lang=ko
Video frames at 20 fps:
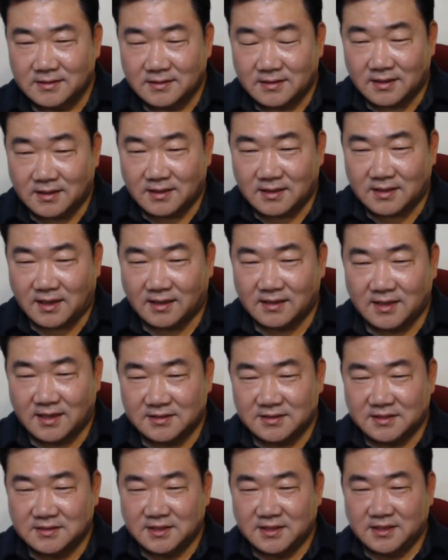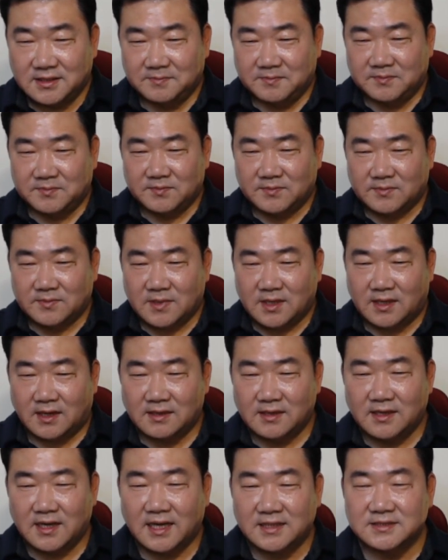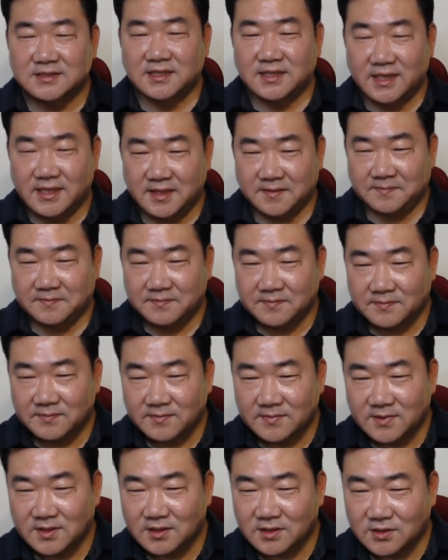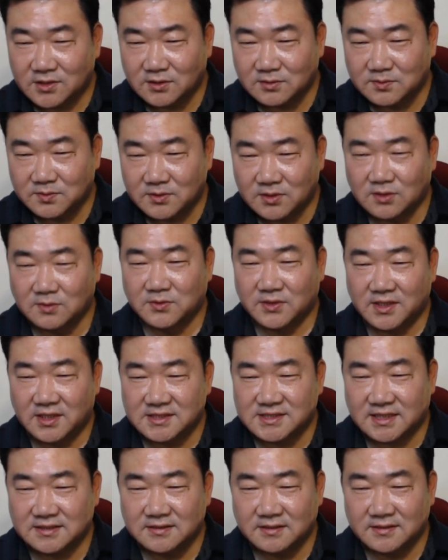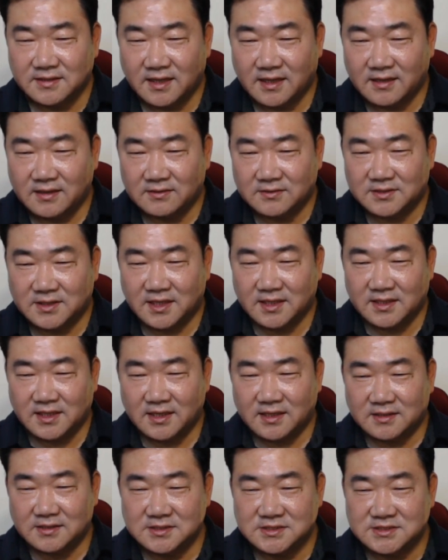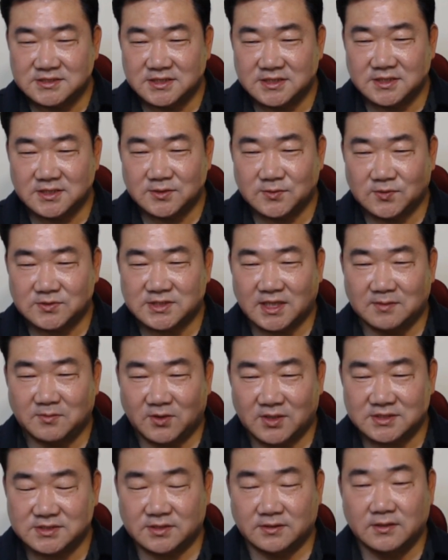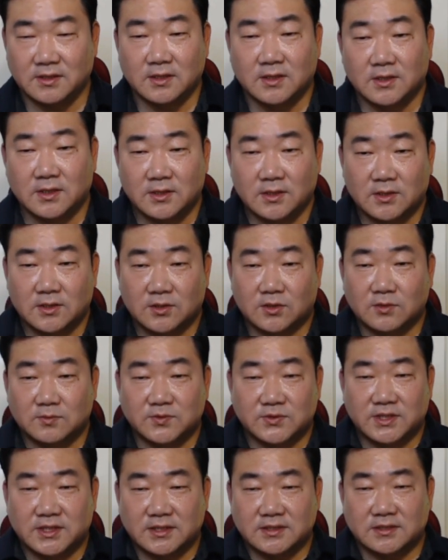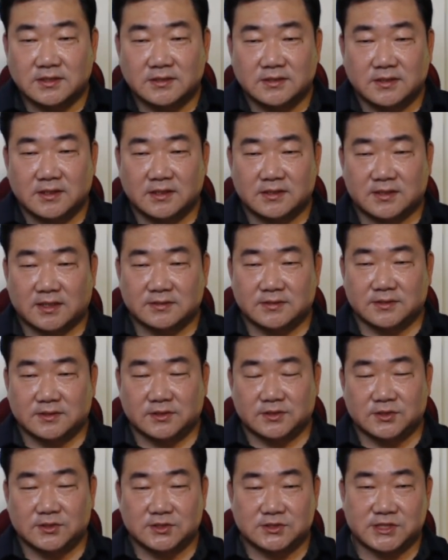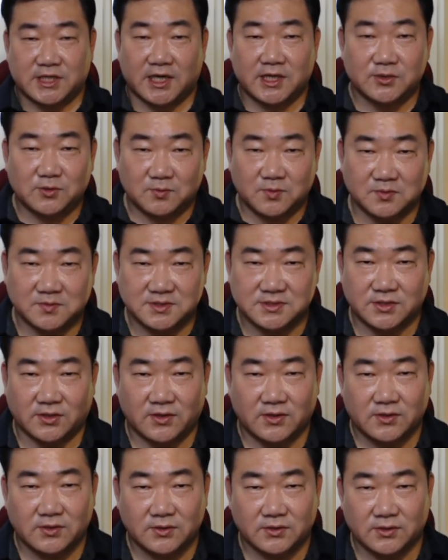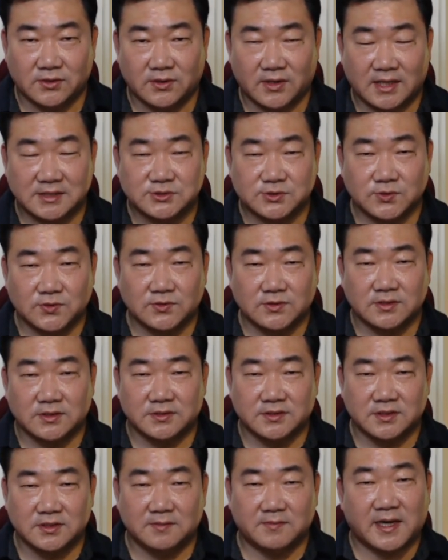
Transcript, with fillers: 아, 가을 하늘님, 가을 하늘님, 거북이를 샀는데 어떻게 나야 하는지 잘 몰랐어요. 거북이는 일단은 그 재활용품이죠. 어, 안 좋은 거를